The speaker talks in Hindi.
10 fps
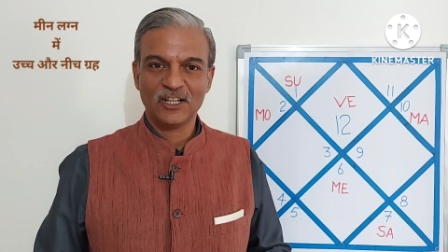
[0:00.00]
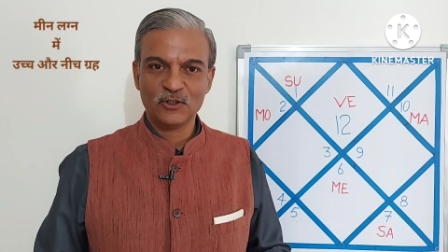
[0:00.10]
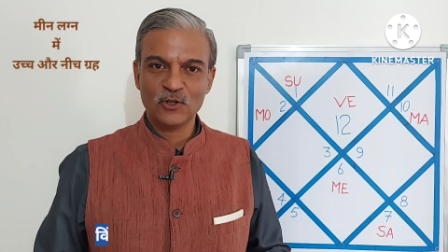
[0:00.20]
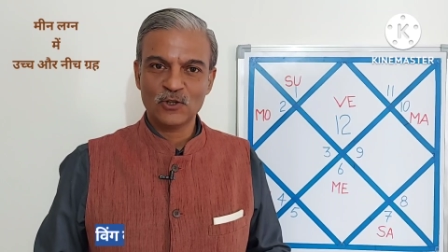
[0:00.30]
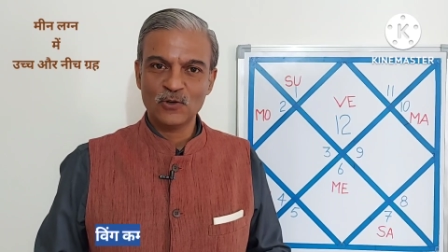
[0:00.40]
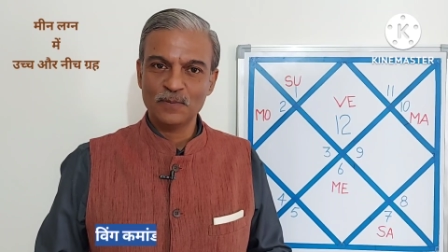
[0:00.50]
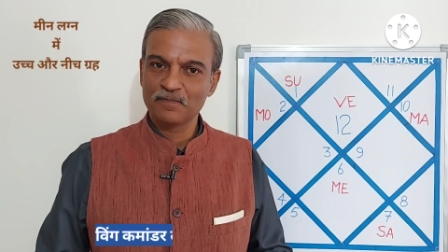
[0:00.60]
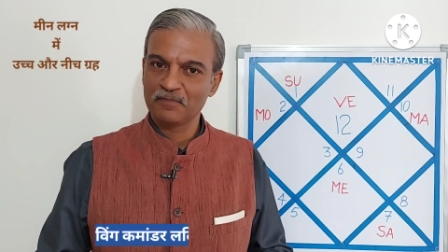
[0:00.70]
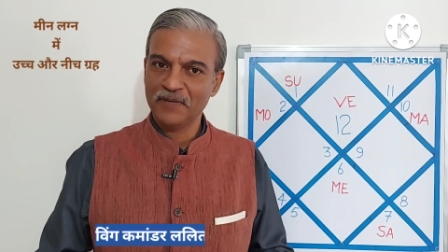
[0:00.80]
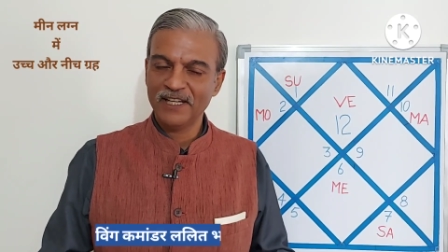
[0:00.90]
हेलो दोस्तों
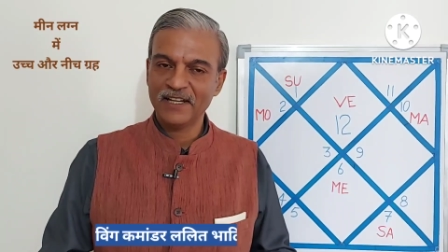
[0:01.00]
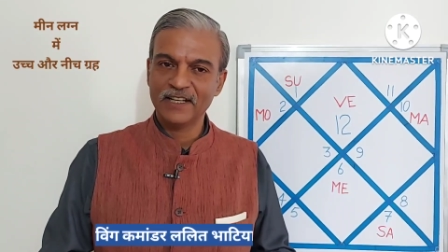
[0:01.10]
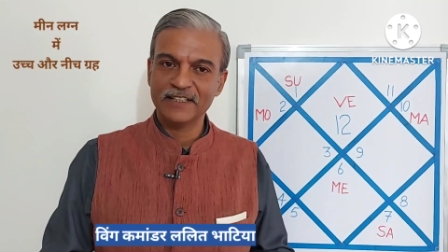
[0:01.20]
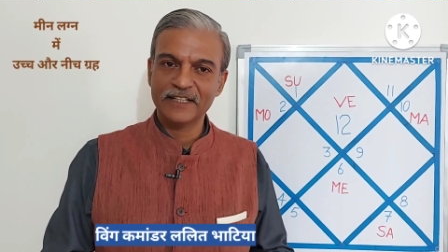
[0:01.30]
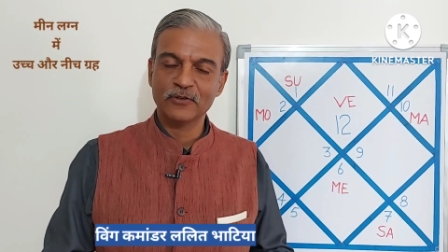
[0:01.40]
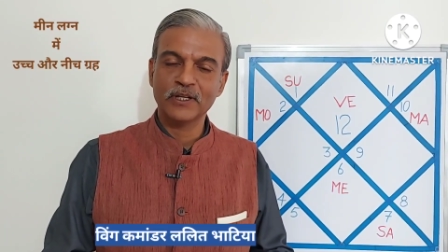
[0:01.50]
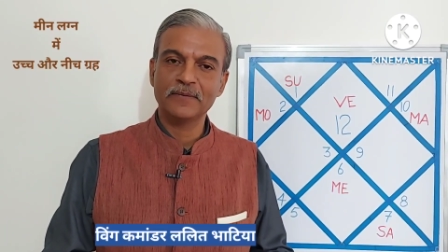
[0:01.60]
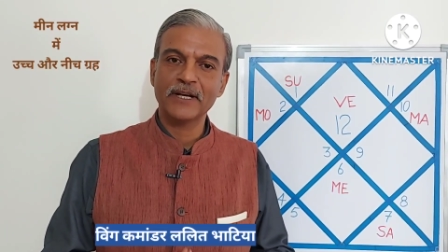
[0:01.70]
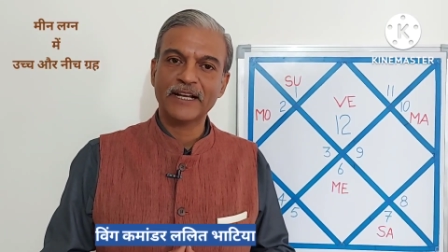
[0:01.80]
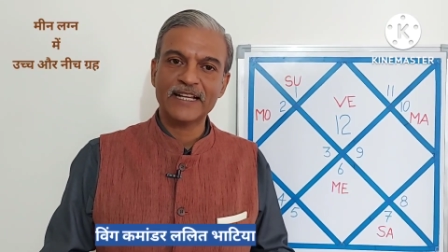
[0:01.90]
मीन लगन की
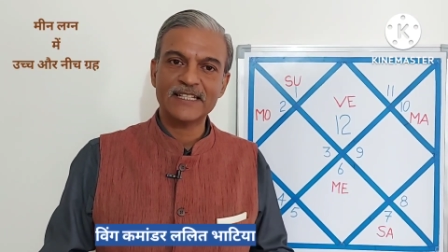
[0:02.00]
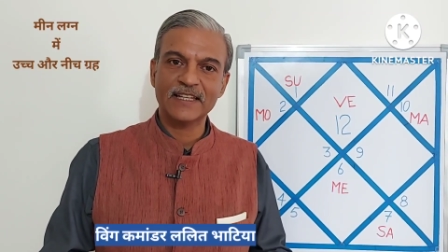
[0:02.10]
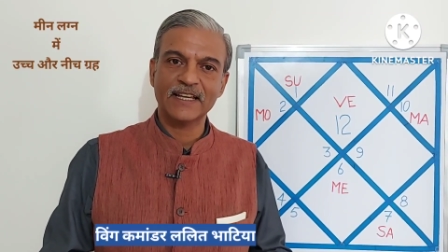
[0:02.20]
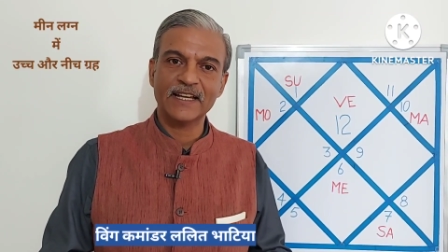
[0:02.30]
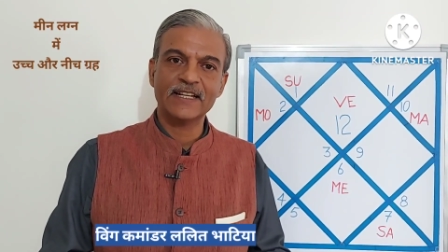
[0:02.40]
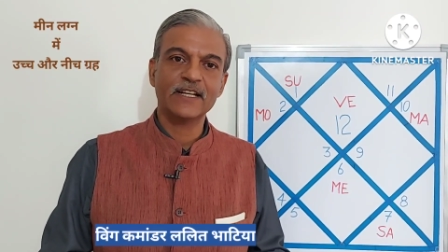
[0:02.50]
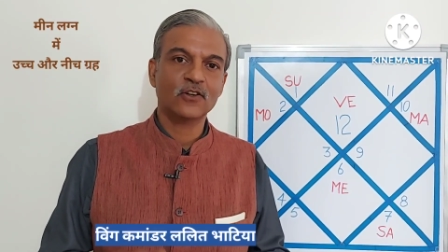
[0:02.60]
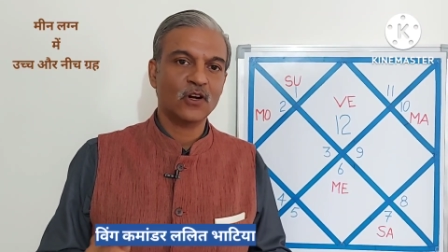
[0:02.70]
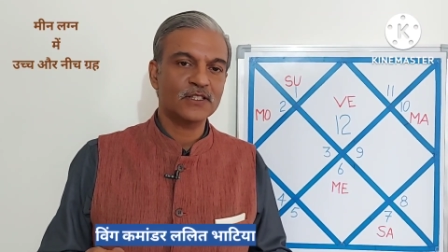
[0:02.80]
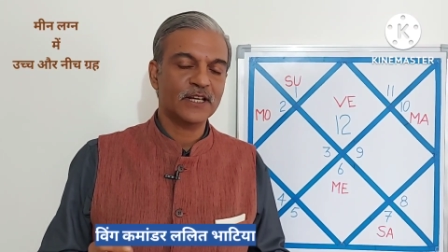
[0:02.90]
कुंडली में कैसे देखें कि
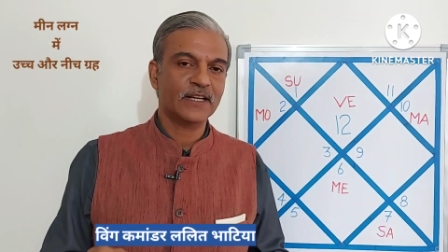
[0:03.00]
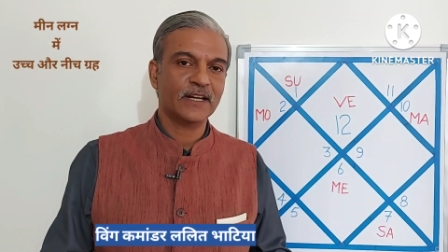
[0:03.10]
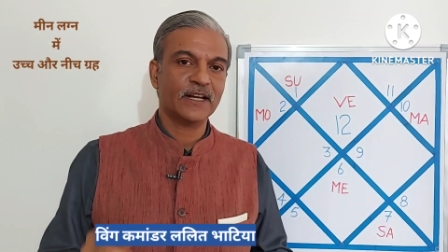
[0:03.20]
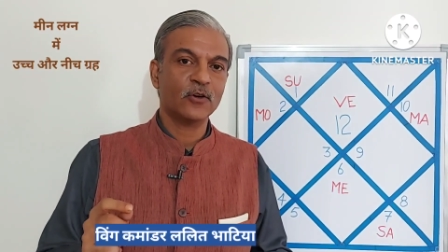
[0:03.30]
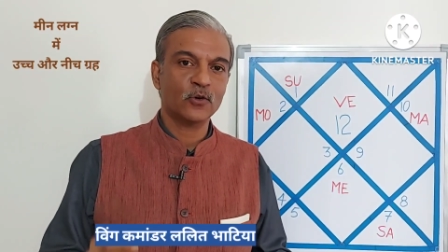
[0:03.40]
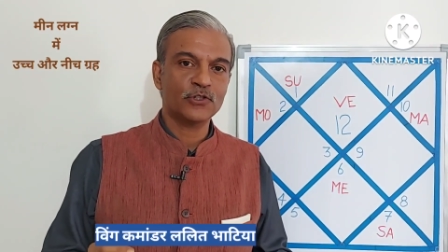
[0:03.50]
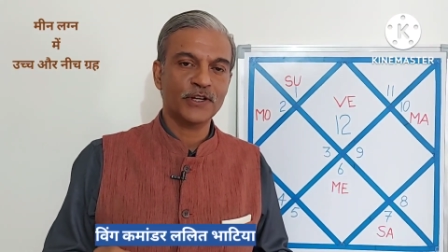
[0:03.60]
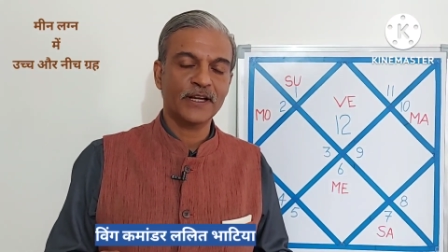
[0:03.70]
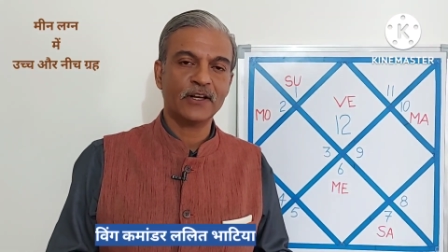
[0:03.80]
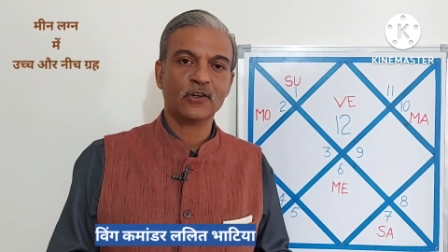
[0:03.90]
कौन सा ग्रह
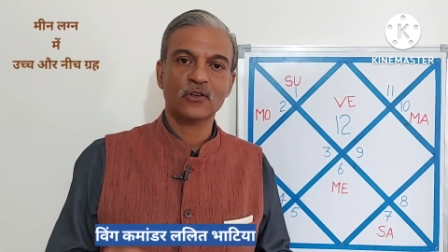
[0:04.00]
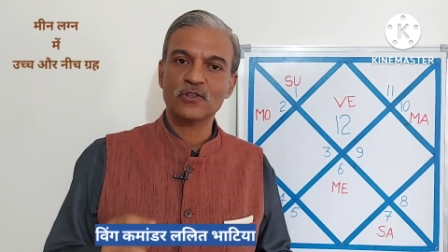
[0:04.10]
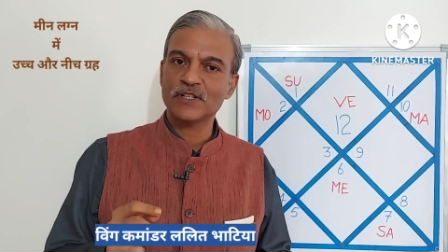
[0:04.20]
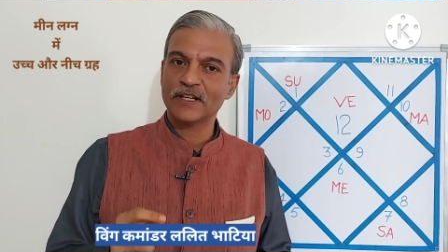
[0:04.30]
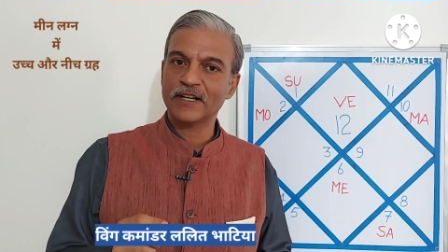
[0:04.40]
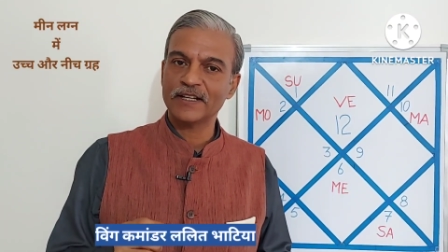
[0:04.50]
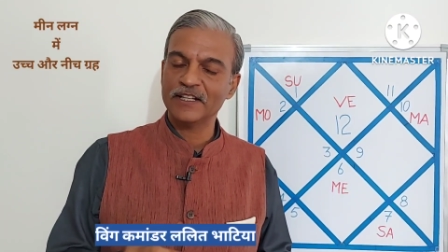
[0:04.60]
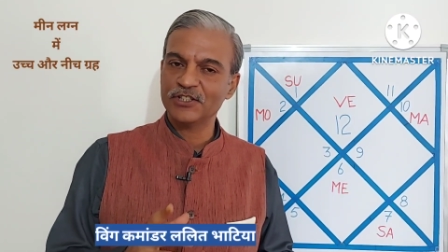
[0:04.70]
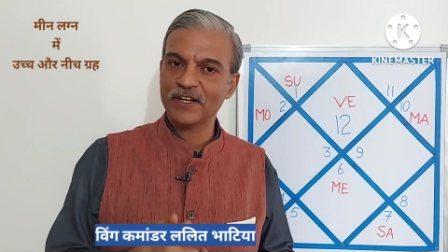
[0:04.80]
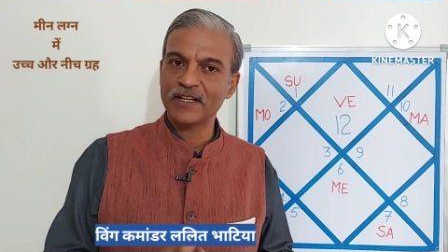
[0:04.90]
उच्च है और कौन सा ग्रह
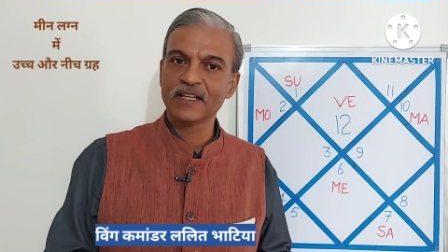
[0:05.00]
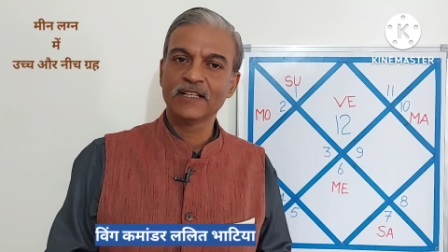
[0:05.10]
नीच है